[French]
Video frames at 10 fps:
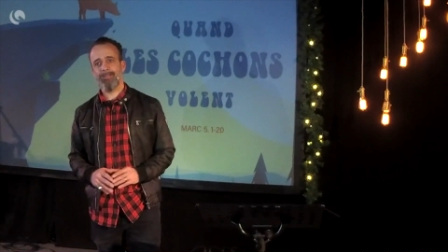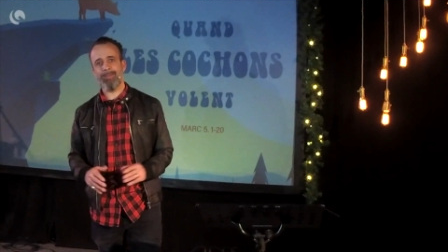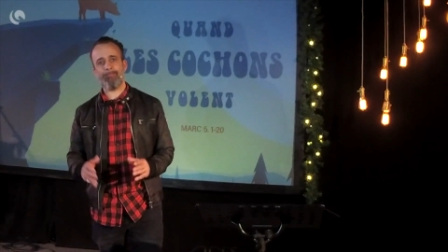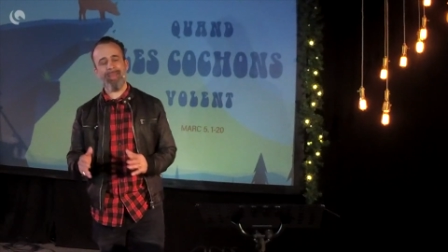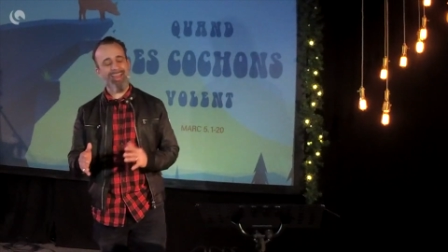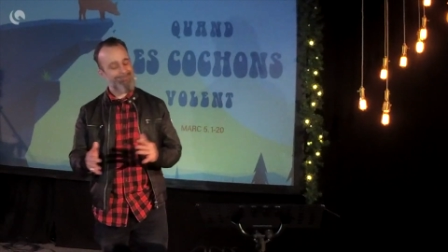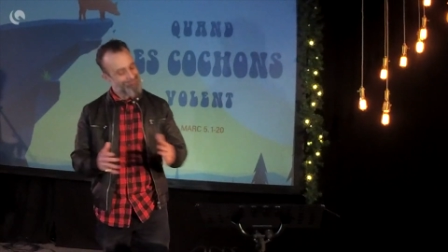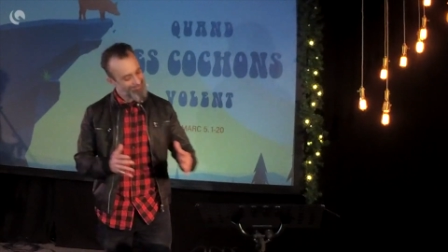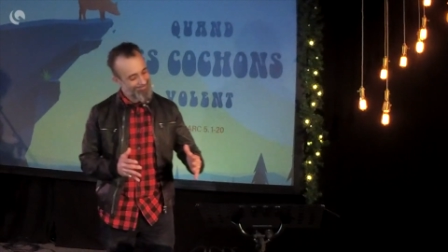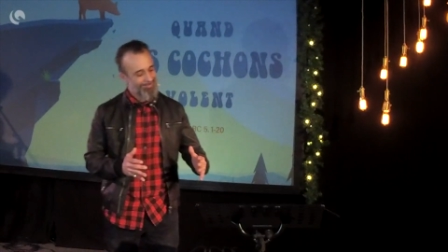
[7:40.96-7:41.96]
Mais, mais
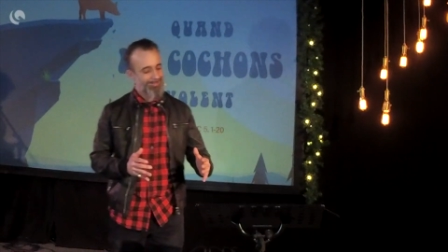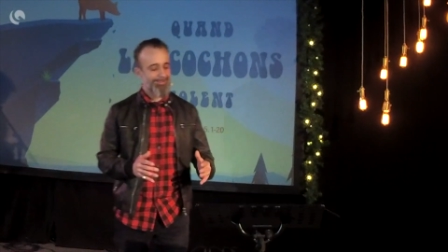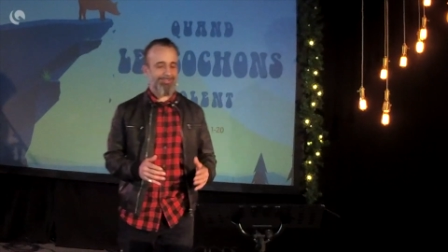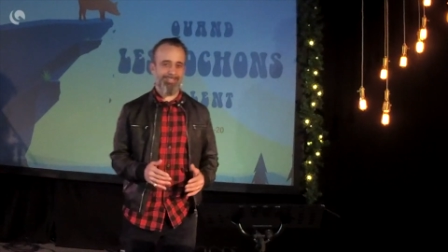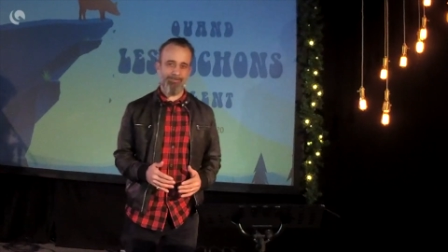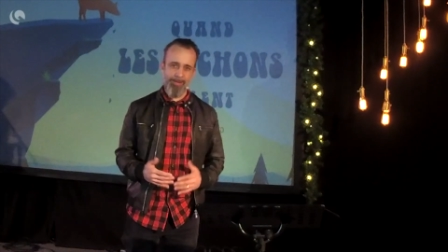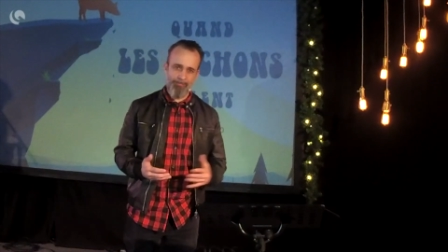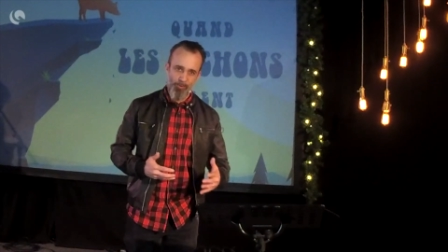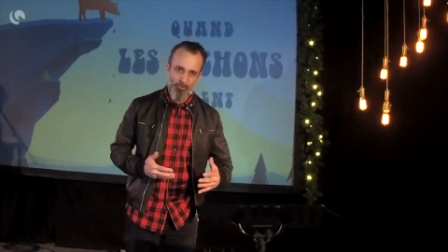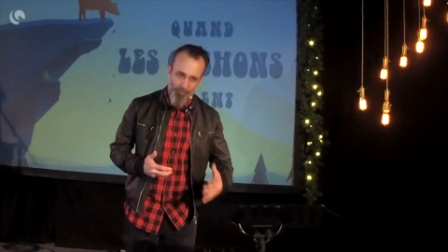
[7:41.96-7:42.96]
c'est quand même
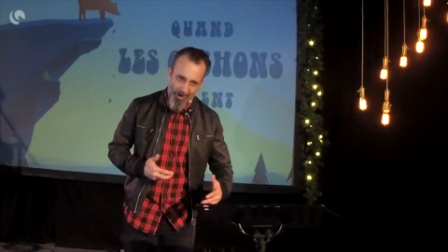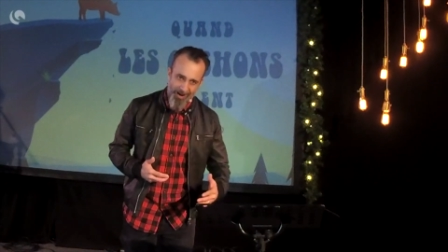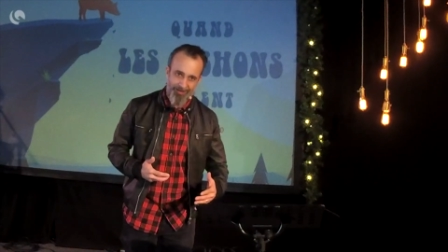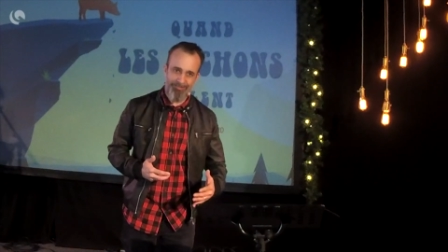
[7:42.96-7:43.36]
beaucoup moins.